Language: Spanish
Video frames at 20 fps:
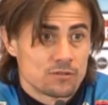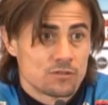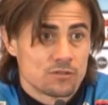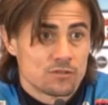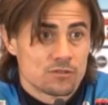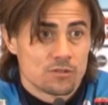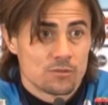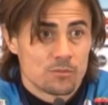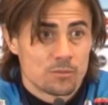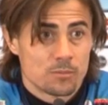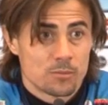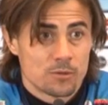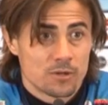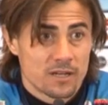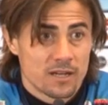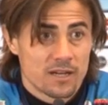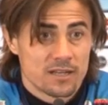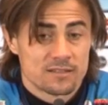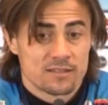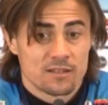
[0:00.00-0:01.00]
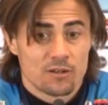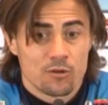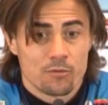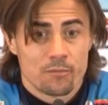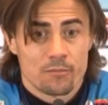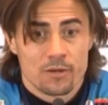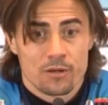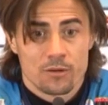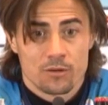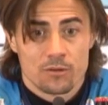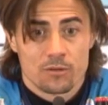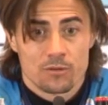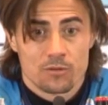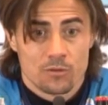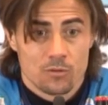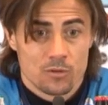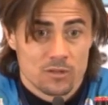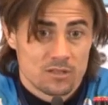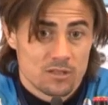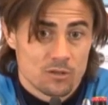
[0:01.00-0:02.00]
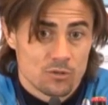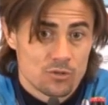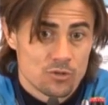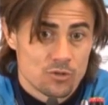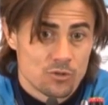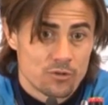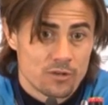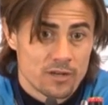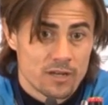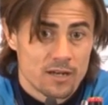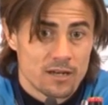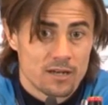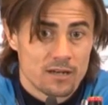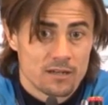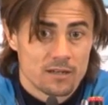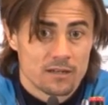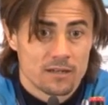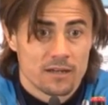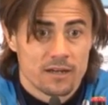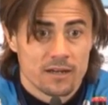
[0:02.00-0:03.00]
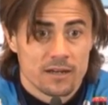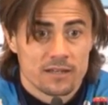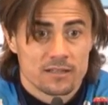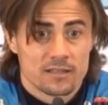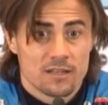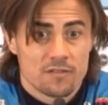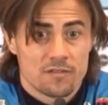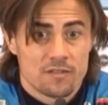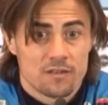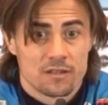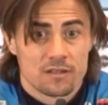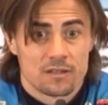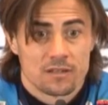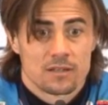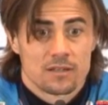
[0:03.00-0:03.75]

no solo porque ha estado conmigo o he estado yo con él en Getafe.